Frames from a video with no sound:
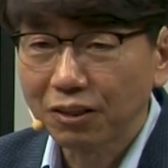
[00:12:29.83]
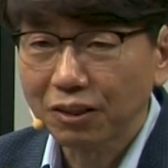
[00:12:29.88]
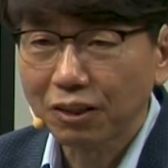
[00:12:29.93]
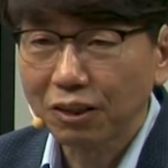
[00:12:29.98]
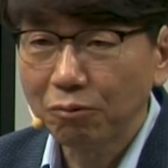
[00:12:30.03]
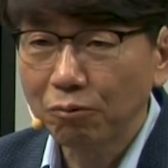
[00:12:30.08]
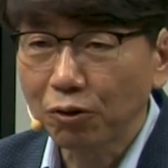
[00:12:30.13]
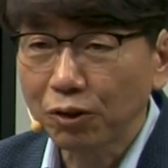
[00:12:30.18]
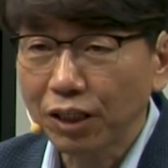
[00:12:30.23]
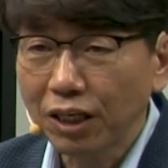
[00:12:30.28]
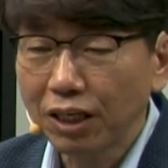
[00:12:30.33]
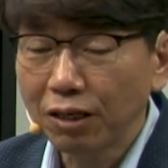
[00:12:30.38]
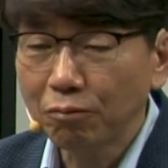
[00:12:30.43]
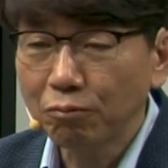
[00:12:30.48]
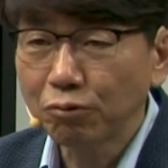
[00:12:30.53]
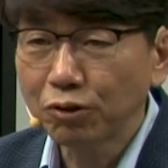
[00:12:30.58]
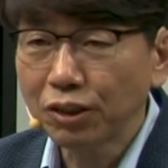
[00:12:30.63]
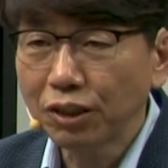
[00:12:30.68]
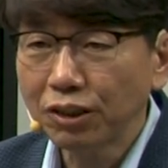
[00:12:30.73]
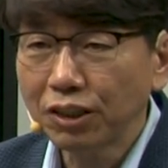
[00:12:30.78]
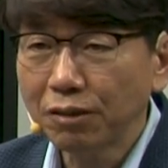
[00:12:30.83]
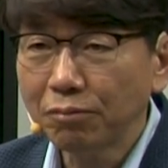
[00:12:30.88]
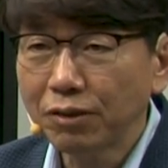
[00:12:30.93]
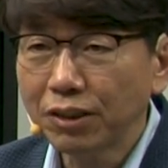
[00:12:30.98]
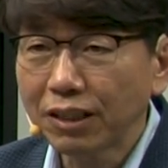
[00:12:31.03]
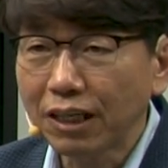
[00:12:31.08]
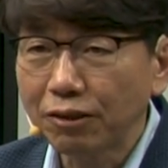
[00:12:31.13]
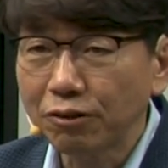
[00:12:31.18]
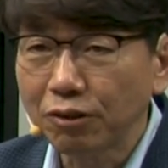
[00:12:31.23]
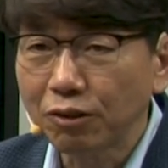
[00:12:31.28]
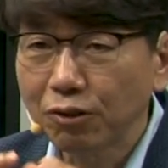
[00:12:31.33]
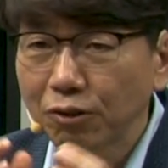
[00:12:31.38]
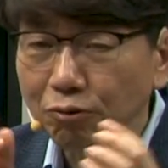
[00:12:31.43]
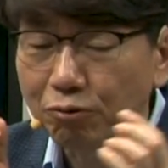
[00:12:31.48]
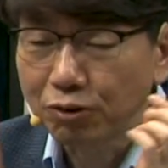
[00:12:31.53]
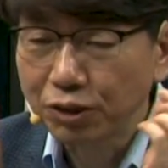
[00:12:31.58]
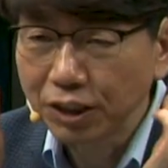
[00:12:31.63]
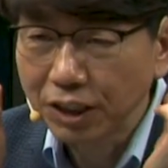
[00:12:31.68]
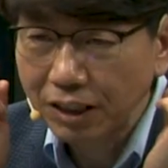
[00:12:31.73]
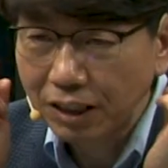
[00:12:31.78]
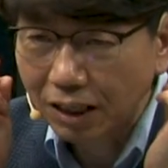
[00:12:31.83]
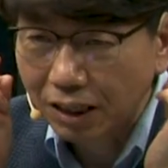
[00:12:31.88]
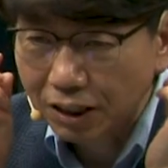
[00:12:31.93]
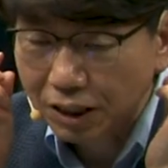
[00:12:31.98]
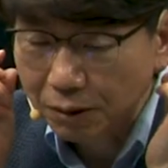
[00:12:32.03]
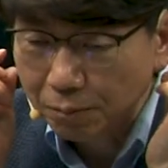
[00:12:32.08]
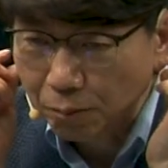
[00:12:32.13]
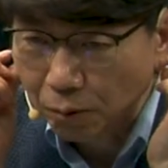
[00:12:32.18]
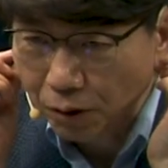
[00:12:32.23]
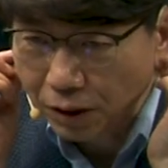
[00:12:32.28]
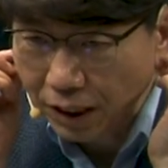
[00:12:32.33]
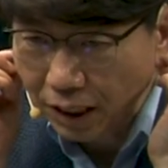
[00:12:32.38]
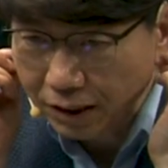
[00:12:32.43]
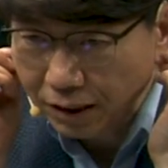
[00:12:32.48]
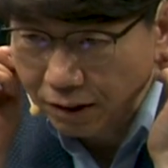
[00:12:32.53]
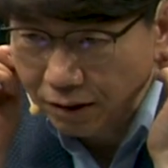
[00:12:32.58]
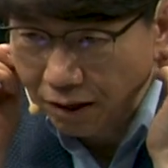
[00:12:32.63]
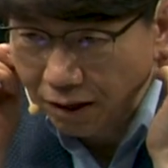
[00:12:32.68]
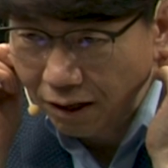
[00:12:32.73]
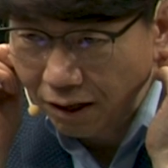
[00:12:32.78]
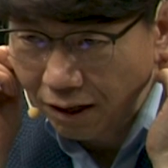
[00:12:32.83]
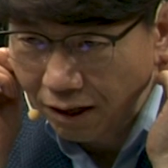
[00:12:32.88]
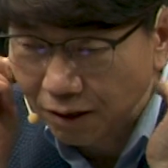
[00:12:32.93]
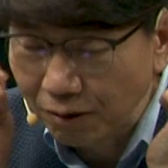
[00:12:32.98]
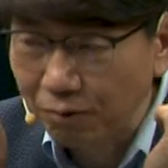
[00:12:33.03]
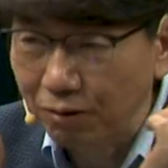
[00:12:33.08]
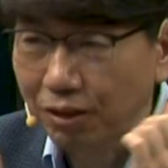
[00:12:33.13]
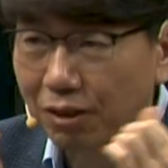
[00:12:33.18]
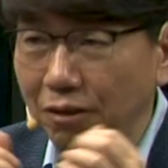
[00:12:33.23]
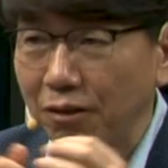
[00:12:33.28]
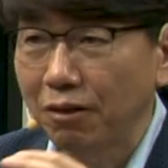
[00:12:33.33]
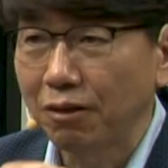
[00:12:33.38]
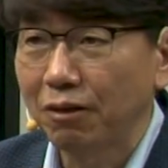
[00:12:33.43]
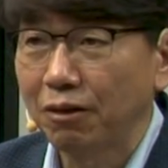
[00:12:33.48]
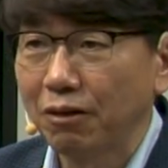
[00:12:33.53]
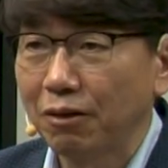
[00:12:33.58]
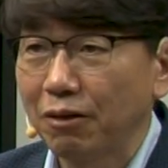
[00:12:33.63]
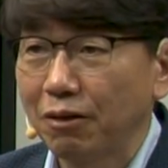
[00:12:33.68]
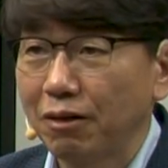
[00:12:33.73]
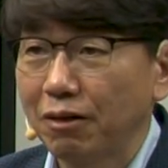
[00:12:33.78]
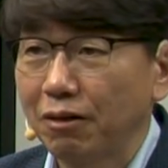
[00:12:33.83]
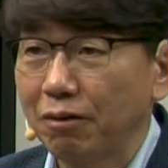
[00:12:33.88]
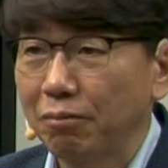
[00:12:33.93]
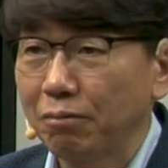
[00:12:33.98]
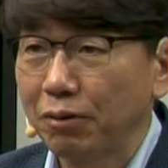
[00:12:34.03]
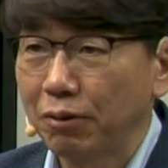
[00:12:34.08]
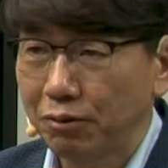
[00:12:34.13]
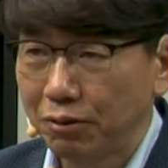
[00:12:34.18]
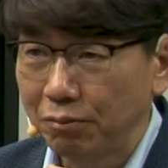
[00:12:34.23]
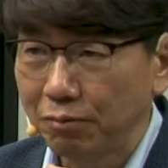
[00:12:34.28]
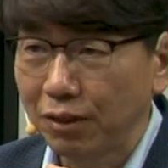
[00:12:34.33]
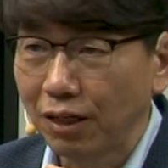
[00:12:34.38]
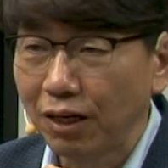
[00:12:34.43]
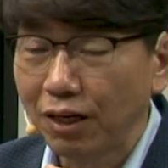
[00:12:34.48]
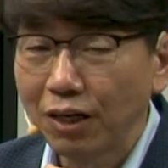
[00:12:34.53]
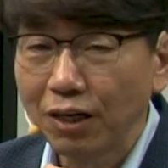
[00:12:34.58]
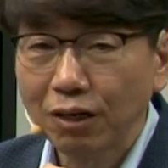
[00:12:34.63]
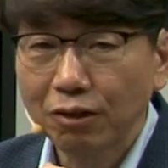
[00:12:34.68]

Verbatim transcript: 그러면 어떻게 하냐면 우리 선생님들이 귀에다가 귓볼에다 갖다 대라 이렇게 배웠습니다.